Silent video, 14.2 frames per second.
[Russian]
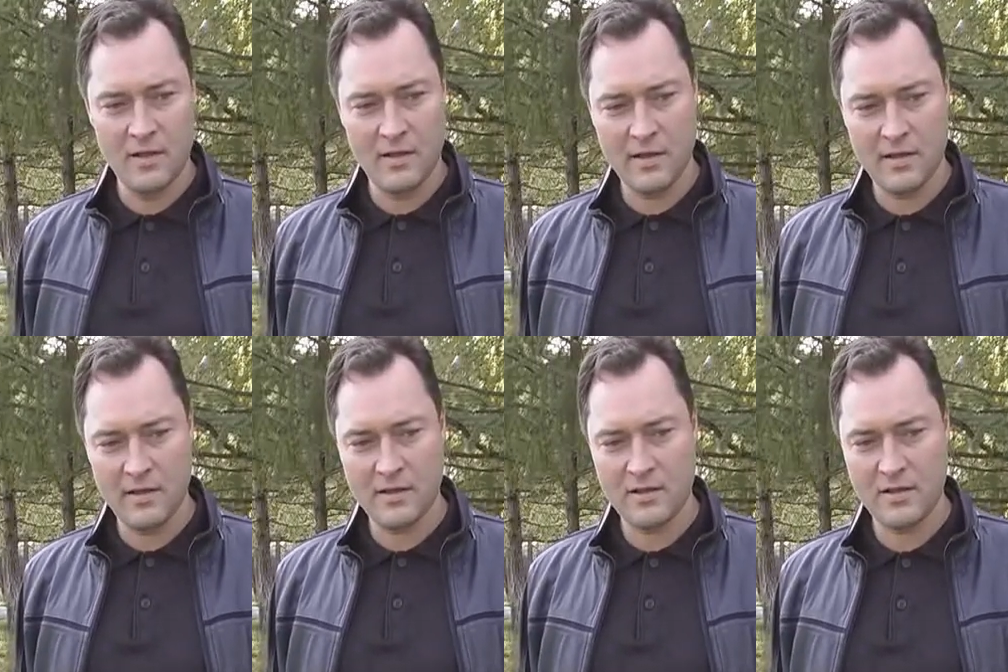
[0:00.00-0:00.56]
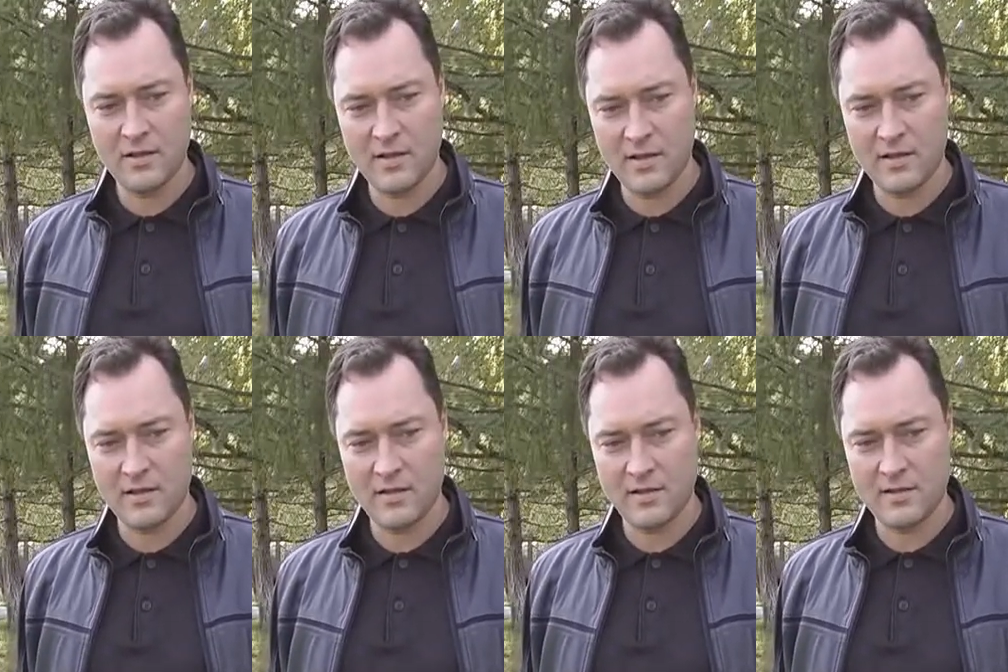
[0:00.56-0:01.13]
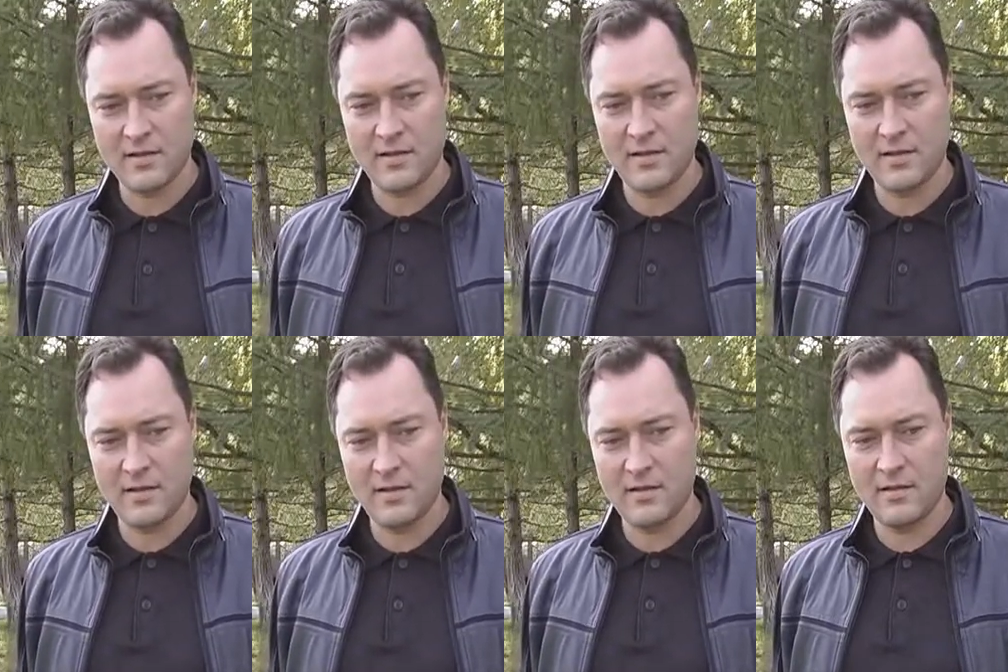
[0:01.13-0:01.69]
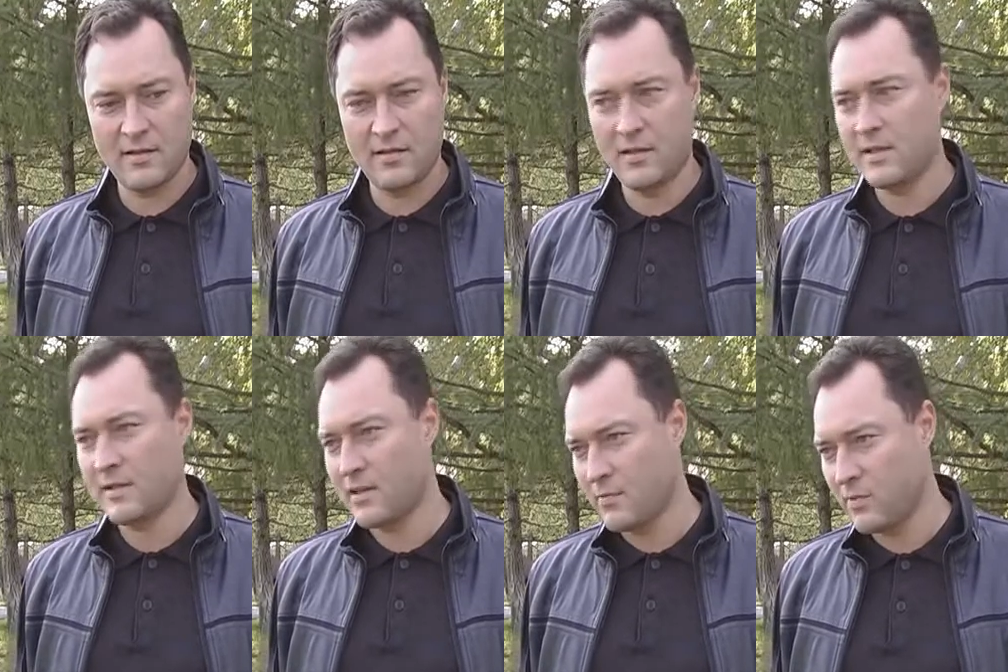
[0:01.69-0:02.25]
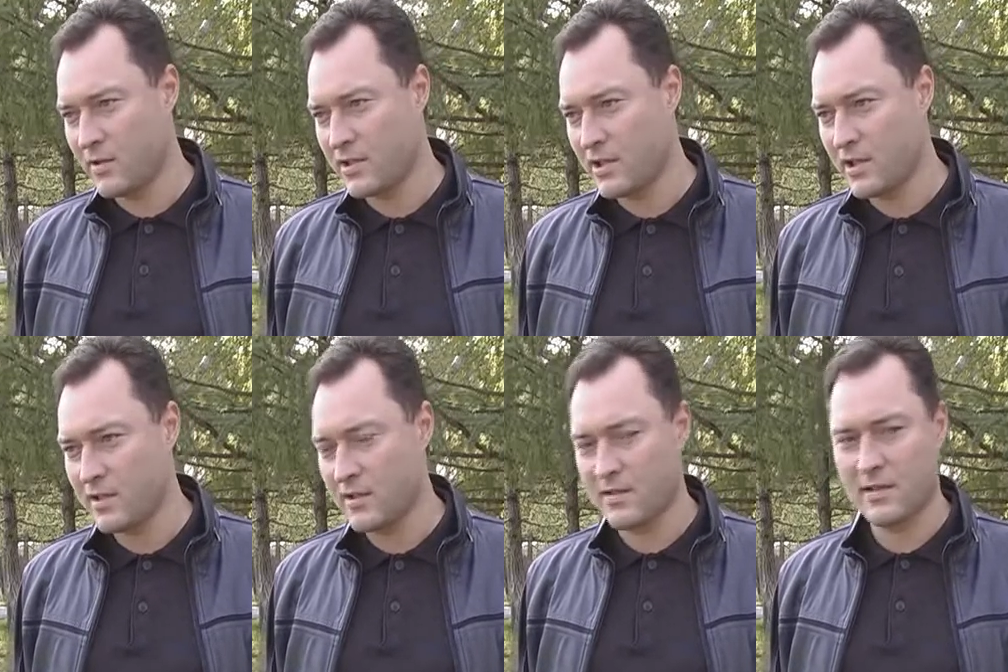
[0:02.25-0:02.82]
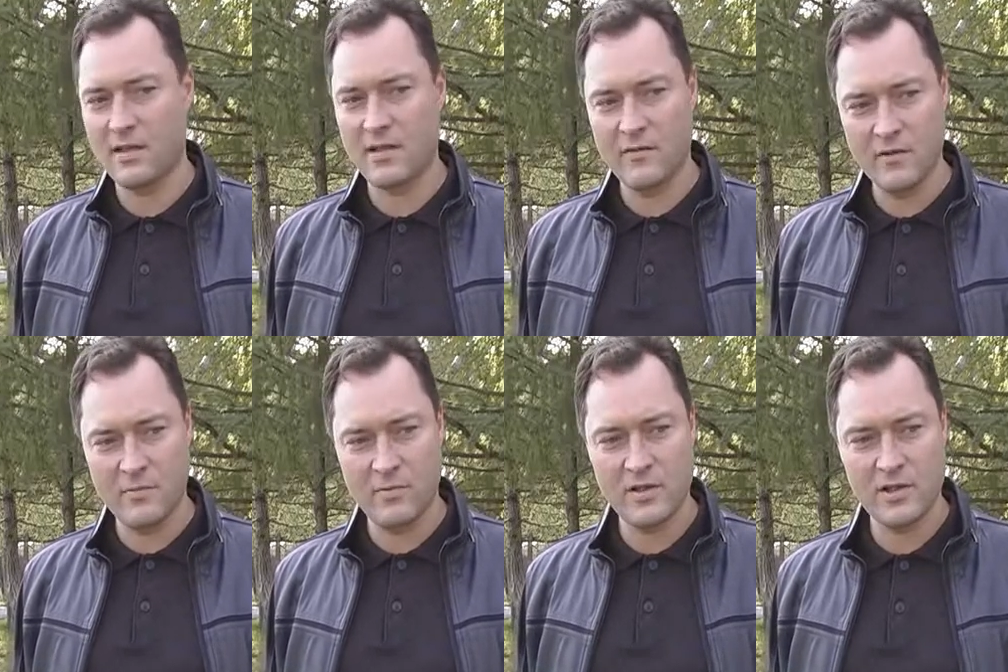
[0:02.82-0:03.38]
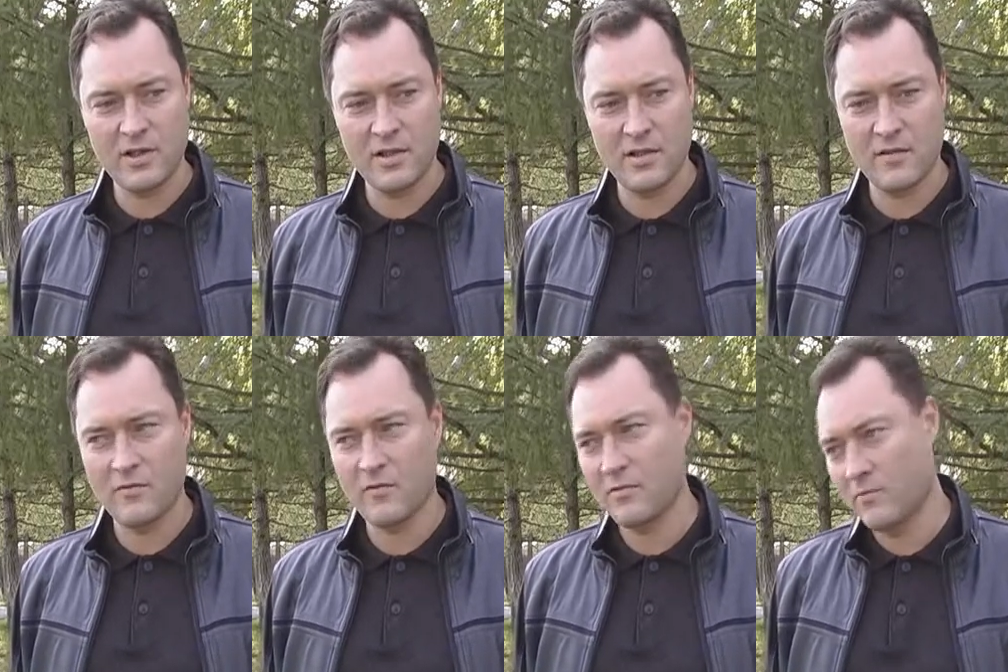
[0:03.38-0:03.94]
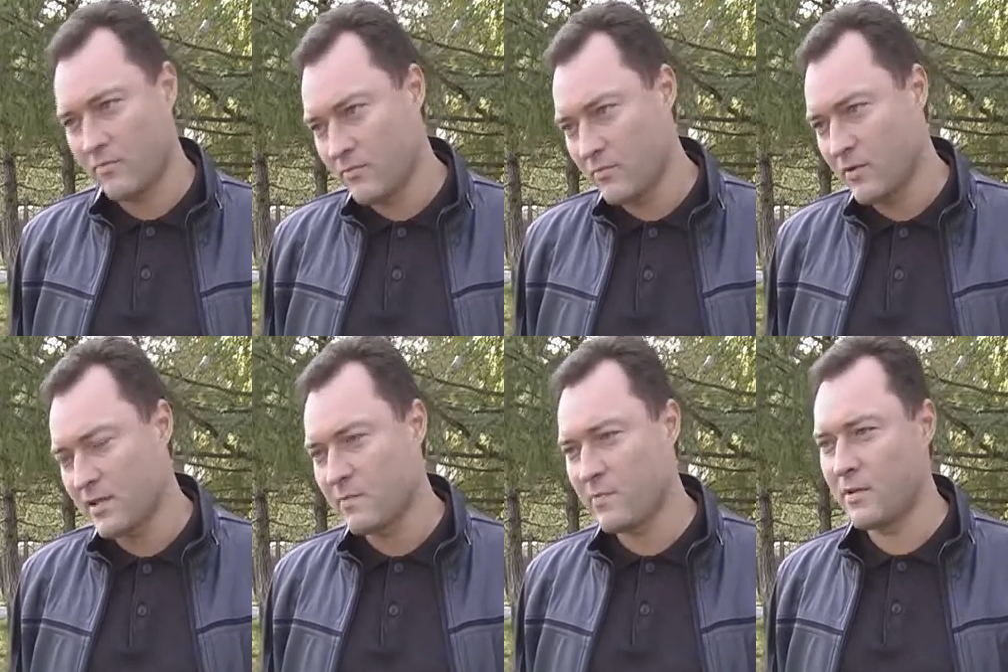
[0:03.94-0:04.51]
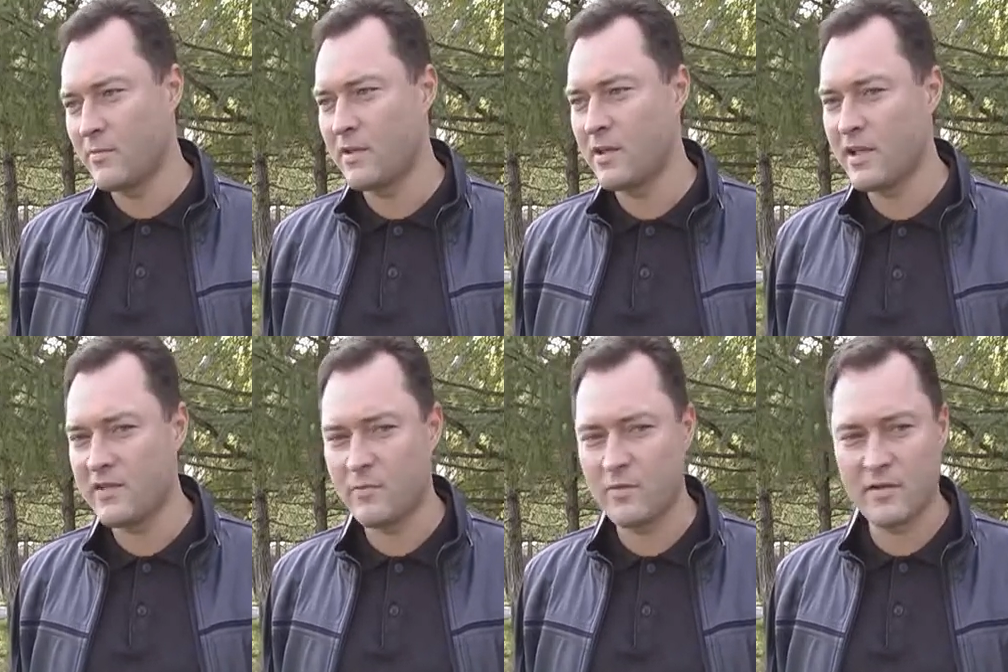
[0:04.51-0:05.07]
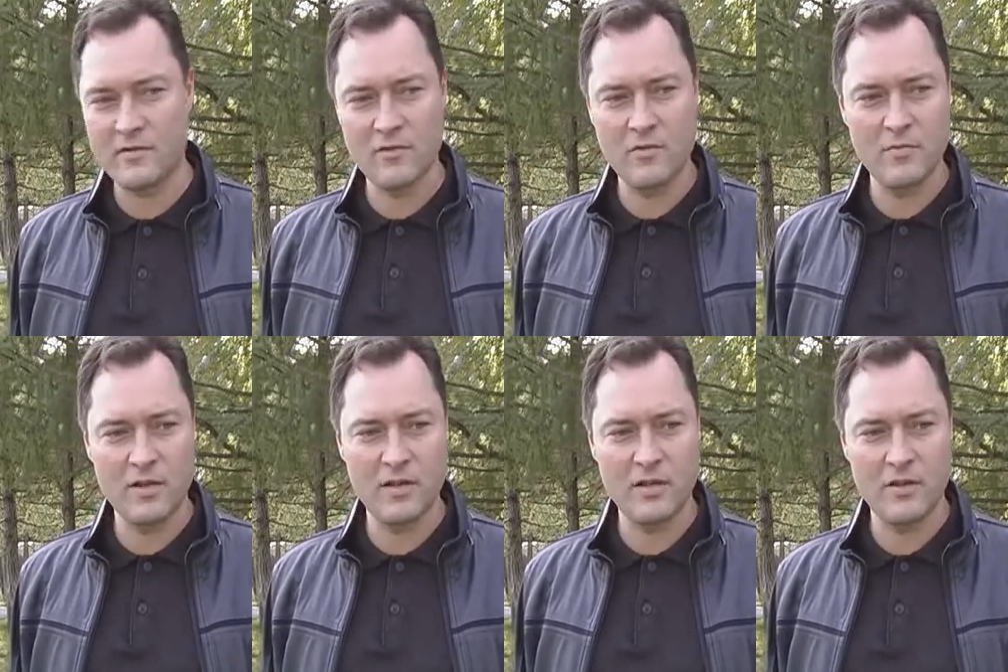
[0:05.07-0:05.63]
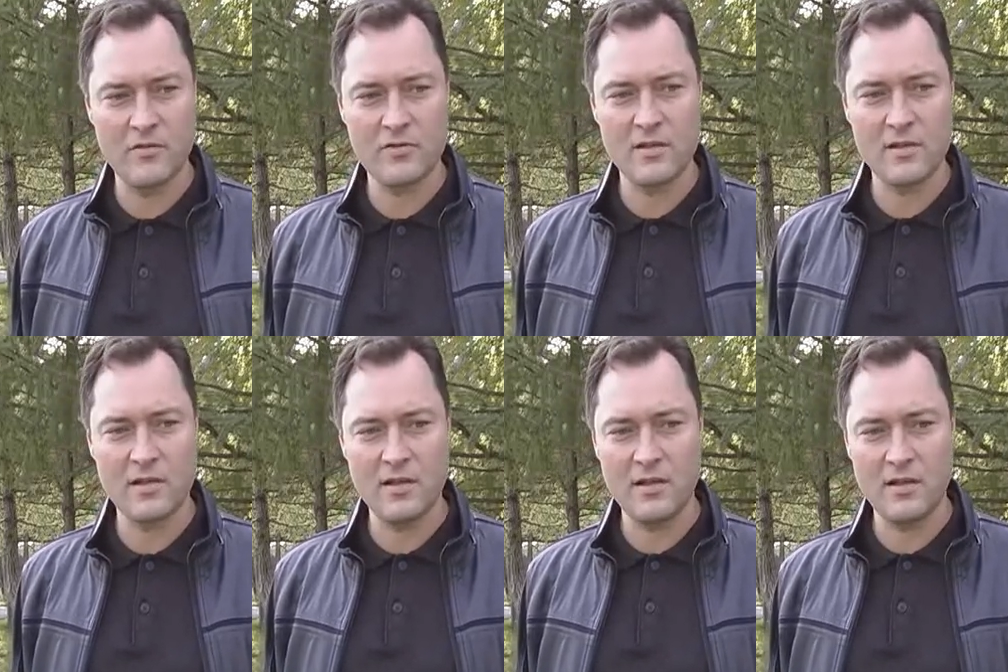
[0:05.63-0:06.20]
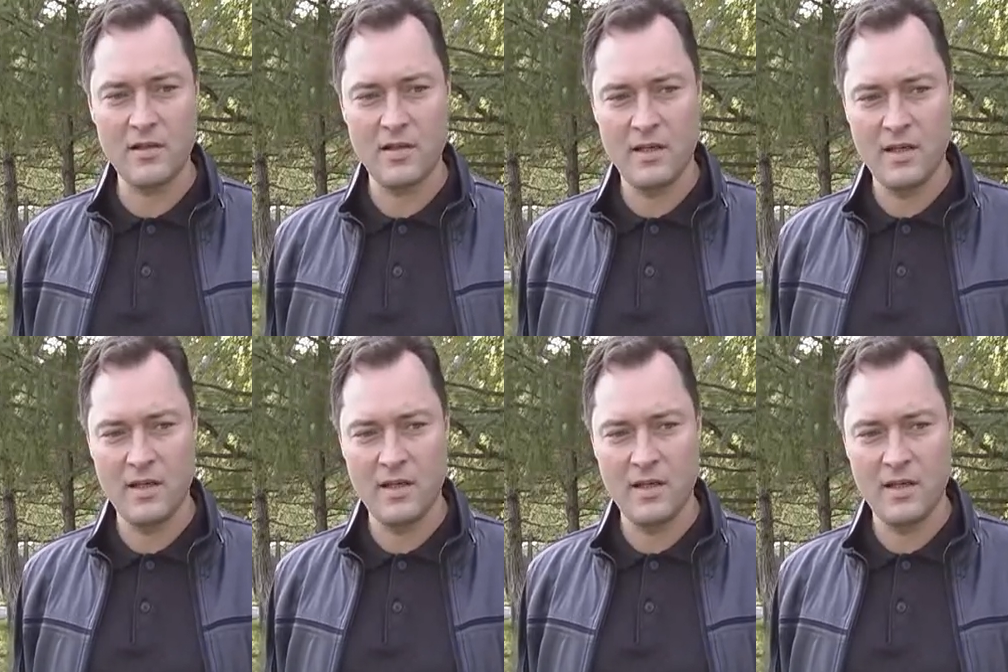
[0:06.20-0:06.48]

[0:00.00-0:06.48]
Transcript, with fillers: Надо начинать с э, детских площадок, с игровых площадок. Вот у нас пример есть, по мы такие уже сделали.